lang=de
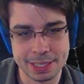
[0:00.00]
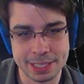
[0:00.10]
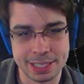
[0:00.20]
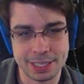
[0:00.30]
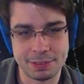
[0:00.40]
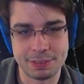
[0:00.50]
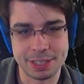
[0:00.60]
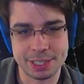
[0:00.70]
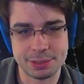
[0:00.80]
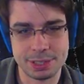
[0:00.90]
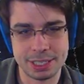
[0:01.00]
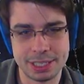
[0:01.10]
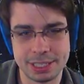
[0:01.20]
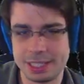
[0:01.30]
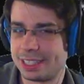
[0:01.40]
Ja, wir werden so in der,
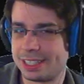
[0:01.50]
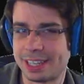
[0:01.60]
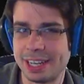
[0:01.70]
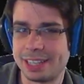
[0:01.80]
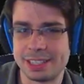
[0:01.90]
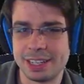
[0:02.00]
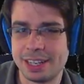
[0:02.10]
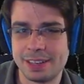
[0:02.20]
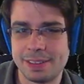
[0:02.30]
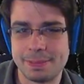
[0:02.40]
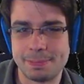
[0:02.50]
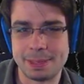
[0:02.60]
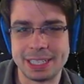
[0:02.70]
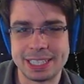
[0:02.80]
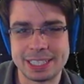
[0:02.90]
in der Zeit... Ich
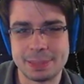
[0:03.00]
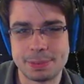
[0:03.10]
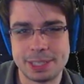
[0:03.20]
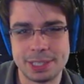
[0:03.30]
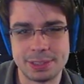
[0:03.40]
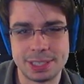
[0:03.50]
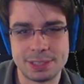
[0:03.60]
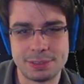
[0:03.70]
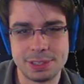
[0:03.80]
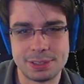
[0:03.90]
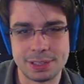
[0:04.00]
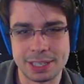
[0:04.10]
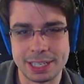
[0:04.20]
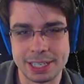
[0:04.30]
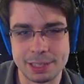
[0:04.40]
meine, jetzt gibt es hier noch nicht so viel zu
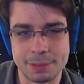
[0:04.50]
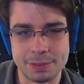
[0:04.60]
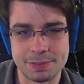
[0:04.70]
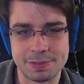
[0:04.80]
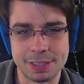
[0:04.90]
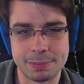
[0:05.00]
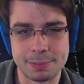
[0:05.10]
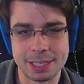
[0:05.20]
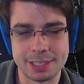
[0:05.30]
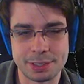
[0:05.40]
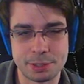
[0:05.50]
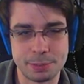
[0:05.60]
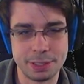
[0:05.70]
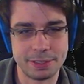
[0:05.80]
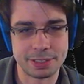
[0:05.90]
erklären, aber wir haben beide das
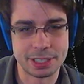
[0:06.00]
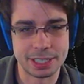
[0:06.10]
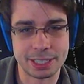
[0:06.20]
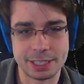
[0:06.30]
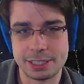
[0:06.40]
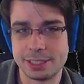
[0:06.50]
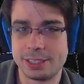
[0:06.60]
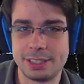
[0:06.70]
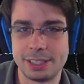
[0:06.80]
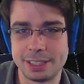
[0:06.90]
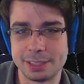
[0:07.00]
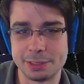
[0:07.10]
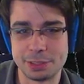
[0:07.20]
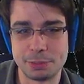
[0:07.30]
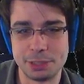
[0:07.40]
Spiel wahrscheinlich
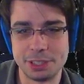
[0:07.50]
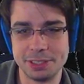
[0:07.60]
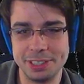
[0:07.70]
10.000 Spielstunden